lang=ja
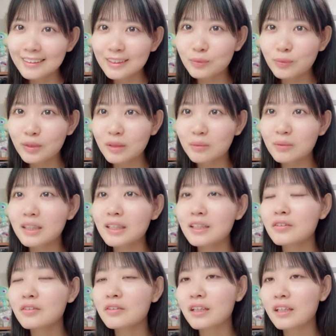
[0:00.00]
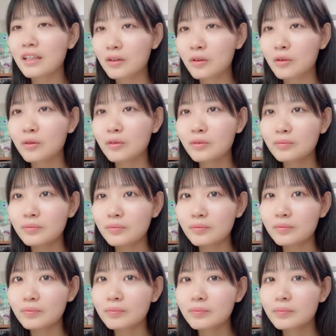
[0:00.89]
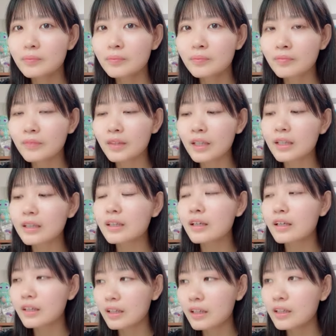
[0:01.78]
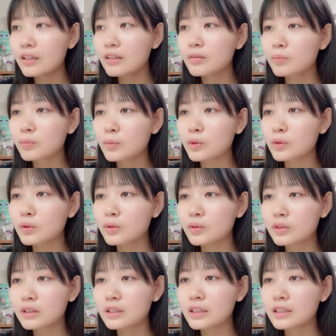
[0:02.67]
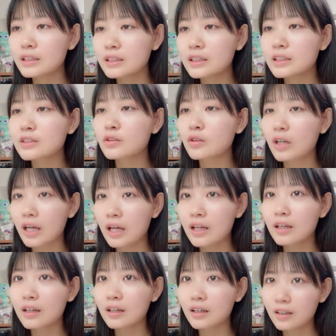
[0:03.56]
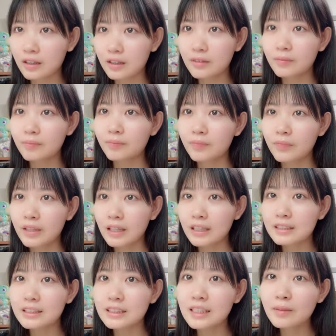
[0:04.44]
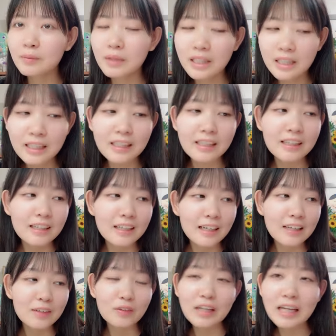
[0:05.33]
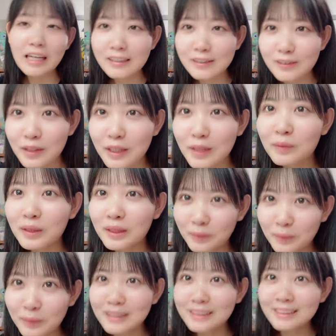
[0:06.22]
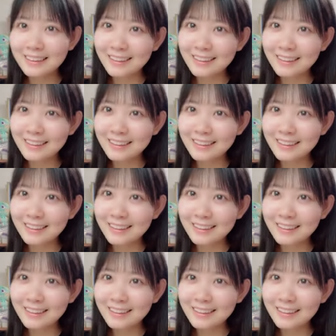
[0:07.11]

いつも決まってるんだけどだいたいねもう前日とかからあちなみにあの焼津は決まってます